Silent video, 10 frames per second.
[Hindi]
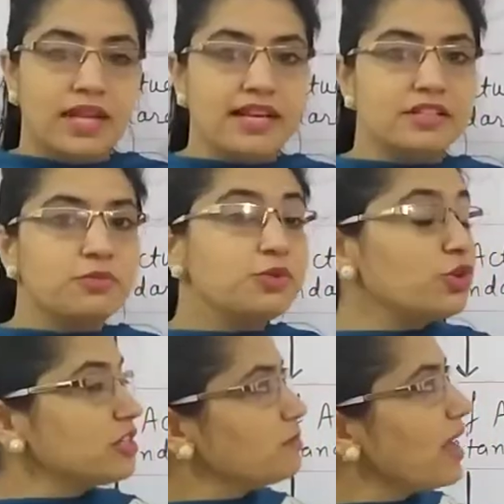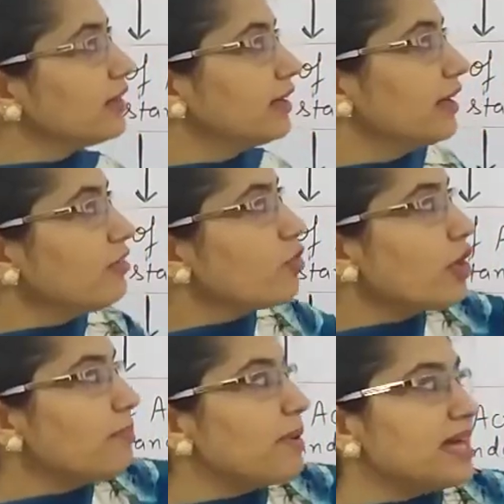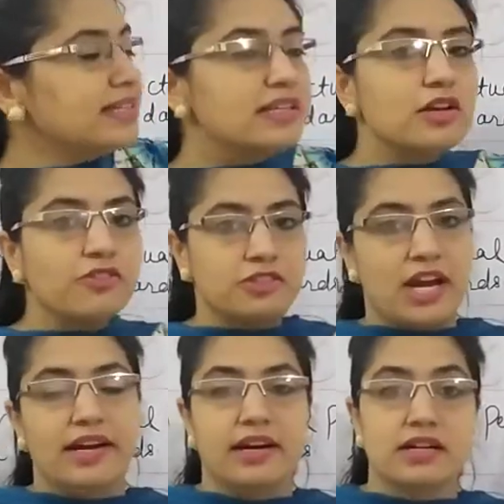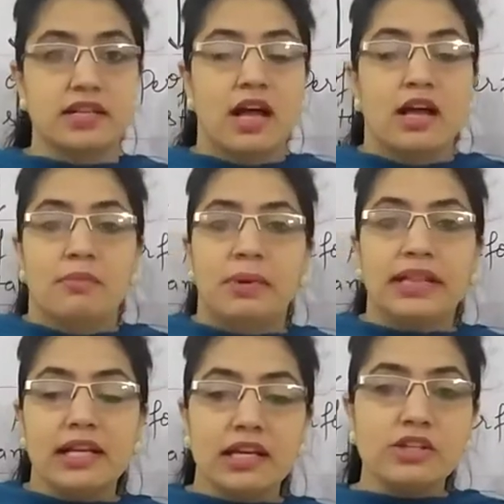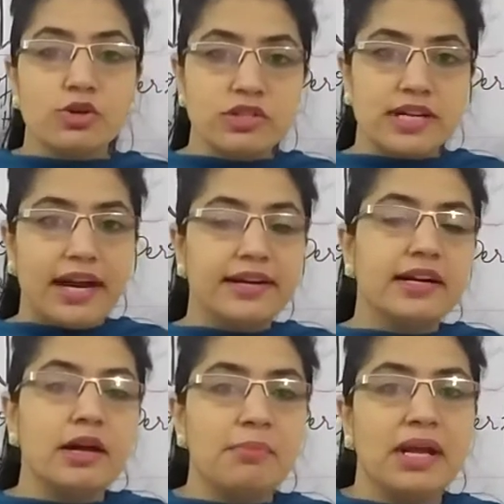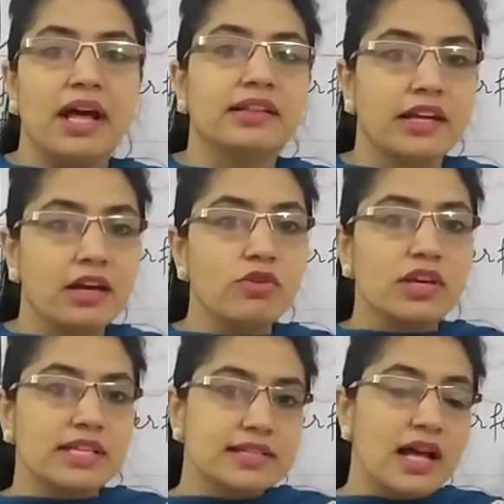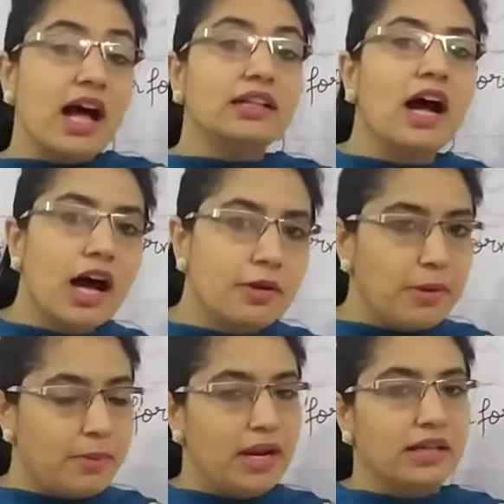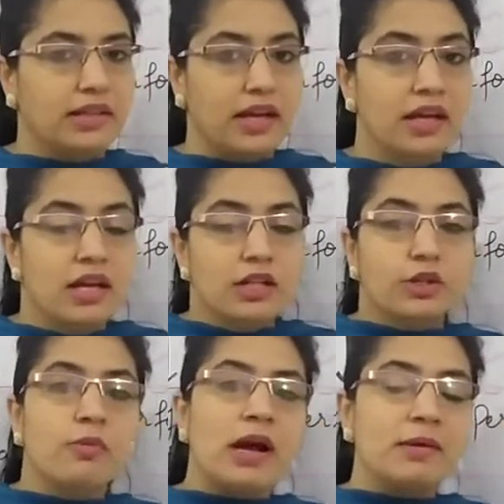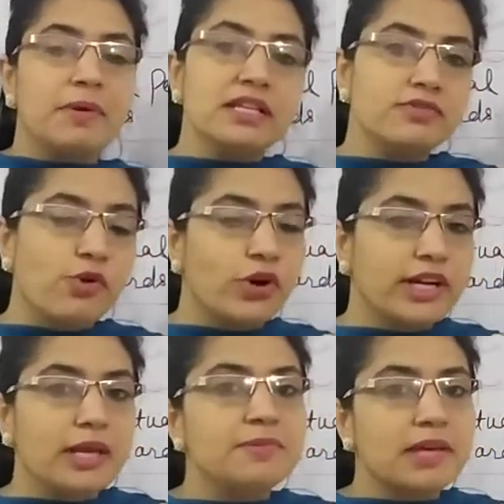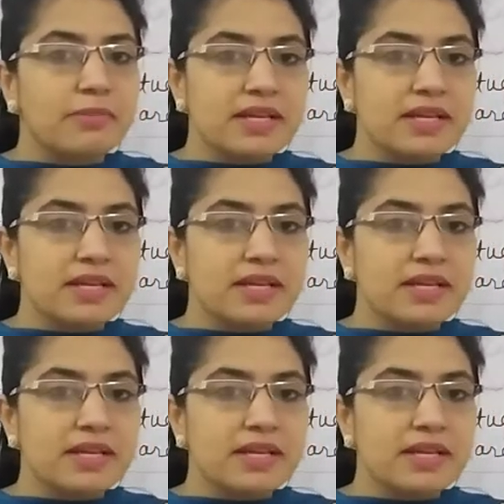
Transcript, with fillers: नेक्स्ट जो इसमें आता है वो है बेसिस ऑफ स्टैंडर्ड्स मतलब कि जो स्टैंडर्ड हम बनाते हैं वो किस आधार पे बनाते हैं तो हमारे पास फोर टाइप्स के